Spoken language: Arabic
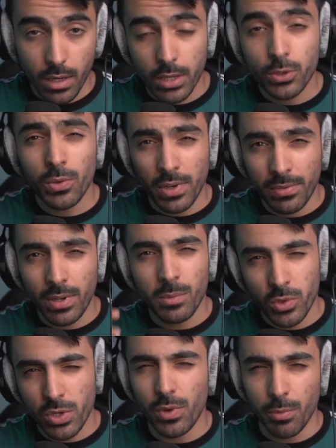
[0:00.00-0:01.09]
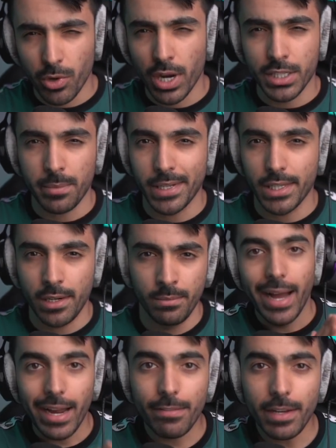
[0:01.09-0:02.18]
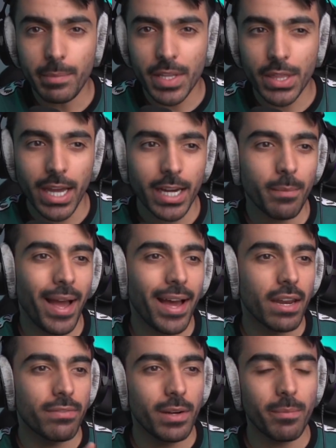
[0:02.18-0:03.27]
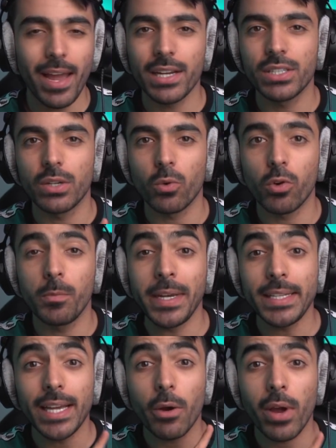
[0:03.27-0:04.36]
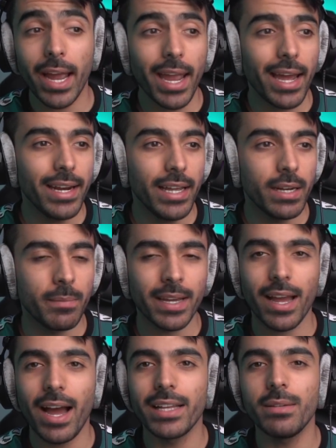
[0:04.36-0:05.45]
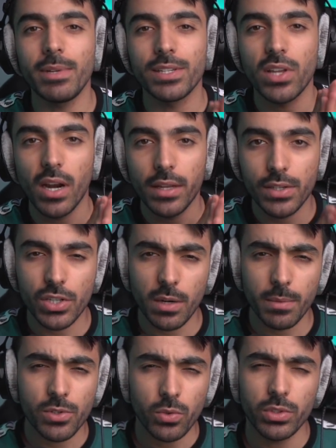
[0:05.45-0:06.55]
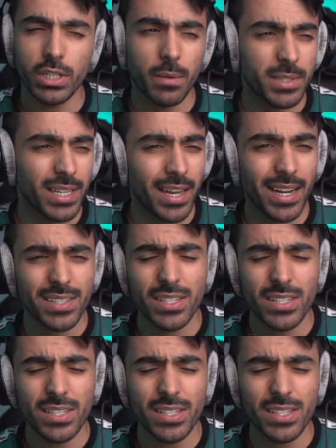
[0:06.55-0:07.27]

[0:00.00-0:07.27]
اشوف الفيلم ونسوي له مراجعه بعدين الفيلم الثاني معانا فيلم اكشن وكوميديا وخيال علمي قادم لصالات السينما السعوديه بتاريخ